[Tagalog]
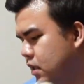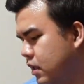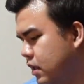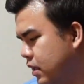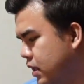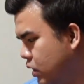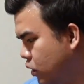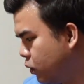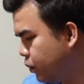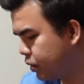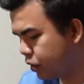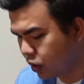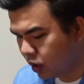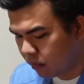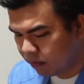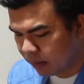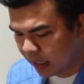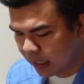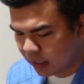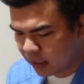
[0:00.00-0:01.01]
Kasi naubos na
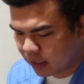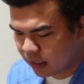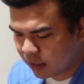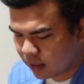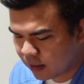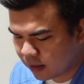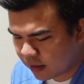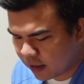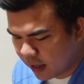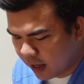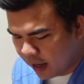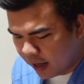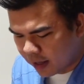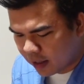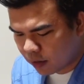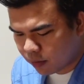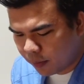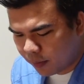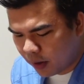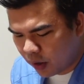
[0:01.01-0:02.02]
yung bagels.
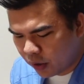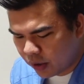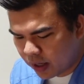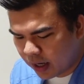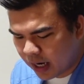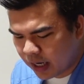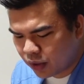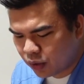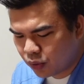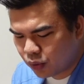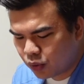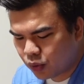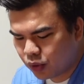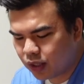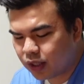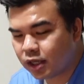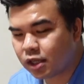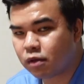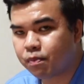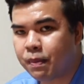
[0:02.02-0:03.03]
Tapos mamili ko ng ano,
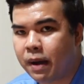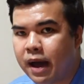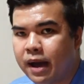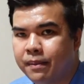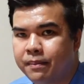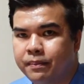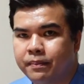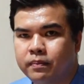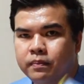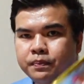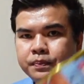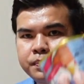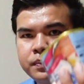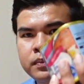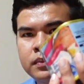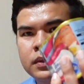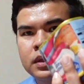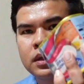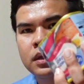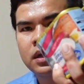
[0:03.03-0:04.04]
ng spam.
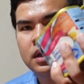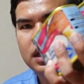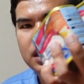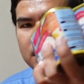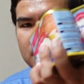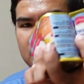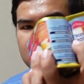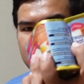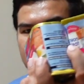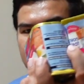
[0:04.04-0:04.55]
Ayan,